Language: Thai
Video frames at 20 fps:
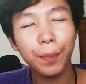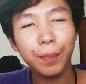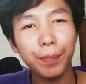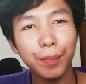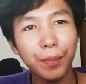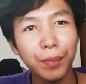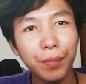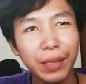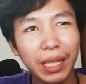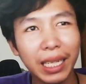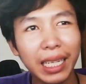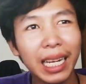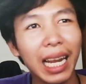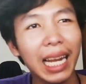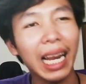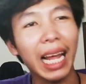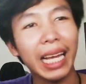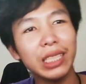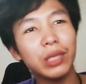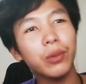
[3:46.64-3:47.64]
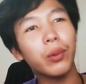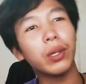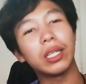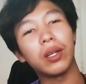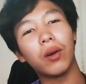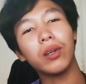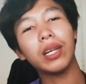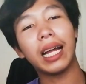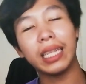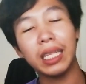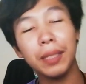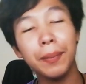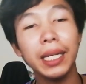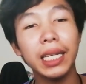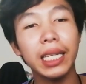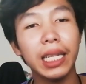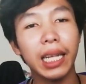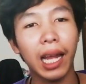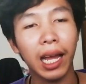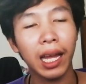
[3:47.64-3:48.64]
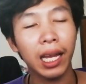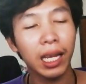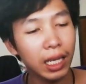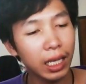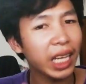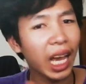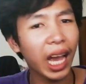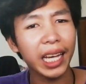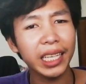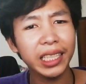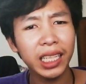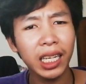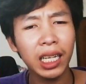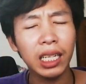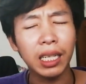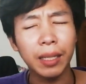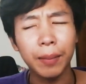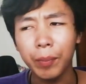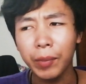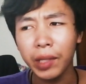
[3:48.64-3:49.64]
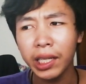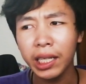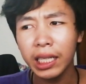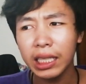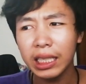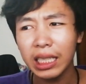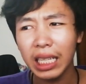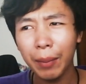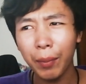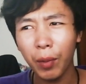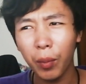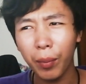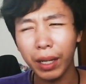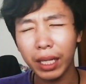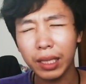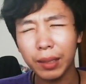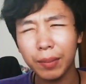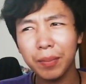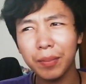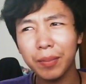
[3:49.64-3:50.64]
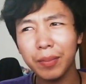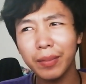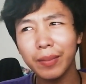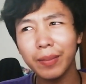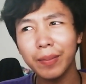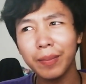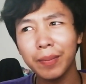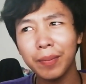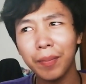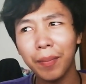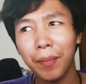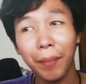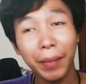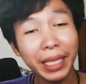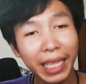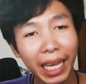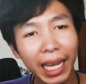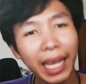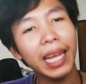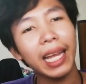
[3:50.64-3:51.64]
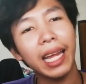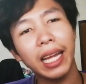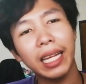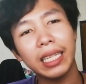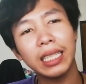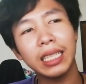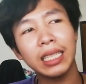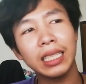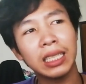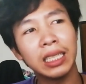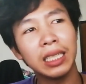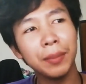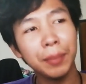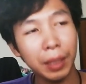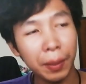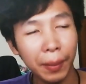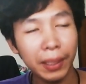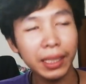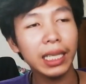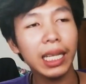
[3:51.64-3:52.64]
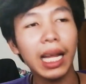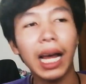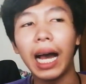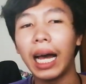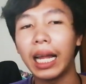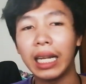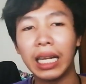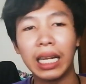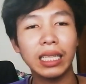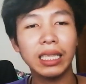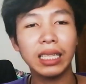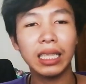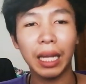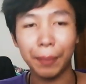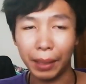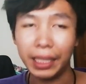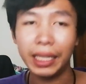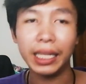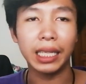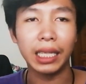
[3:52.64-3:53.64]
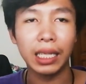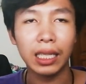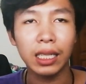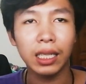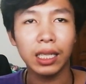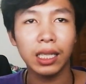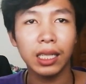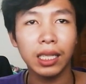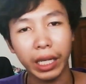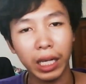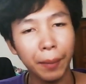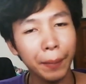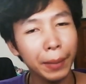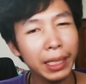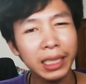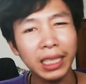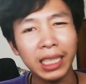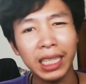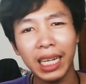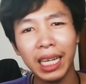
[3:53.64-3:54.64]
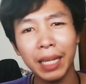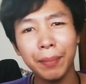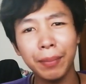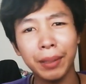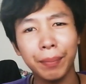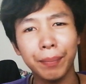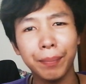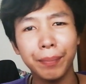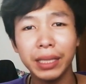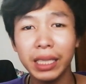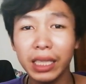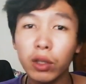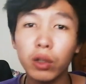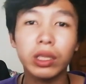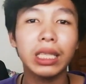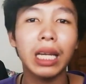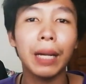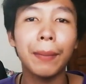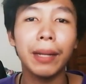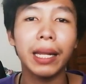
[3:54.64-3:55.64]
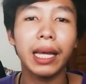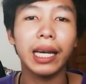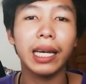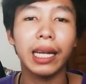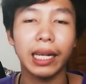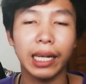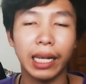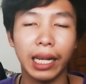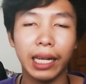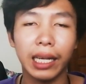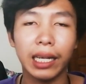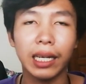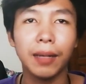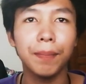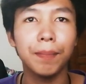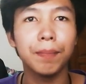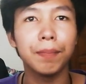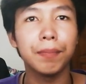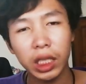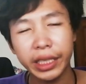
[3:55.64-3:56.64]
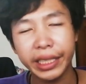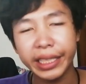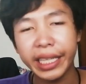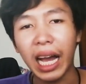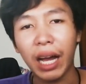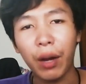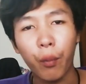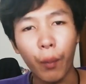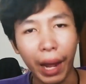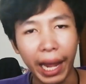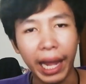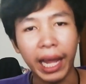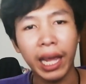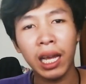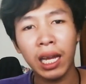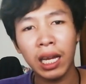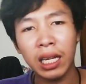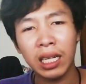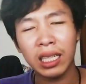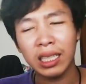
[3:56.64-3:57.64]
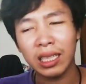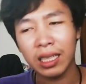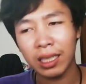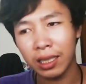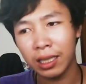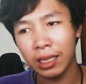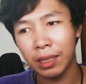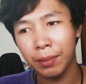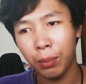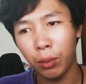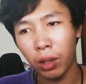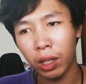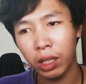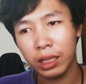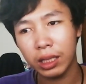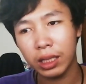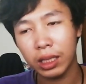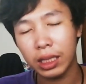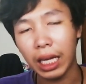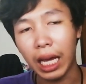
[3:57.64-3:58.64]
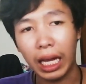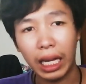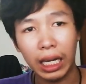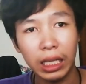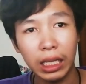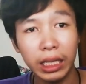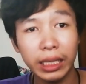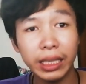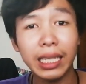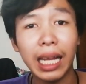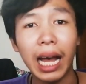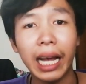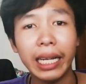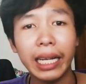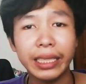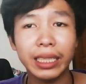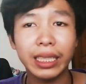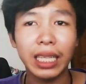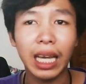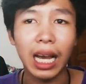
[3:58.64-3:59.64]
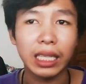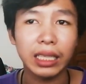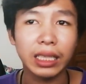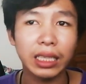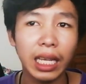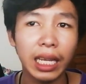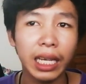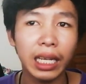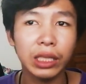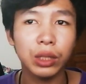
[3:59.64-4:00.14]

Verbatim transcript: บในหลาย ๆส่วนของหนังที่มันดีนะฉากแอคชั่นทำออกมาไม่แย่คือมีมาตรฐานและทำได้ดี แต่ก็ไม่ถึงขั้นแบบที่จดจำอะไรขนาดนั้นนะครับ ฉากแหวกคือพวกฉากเลือดสาดฉากไส้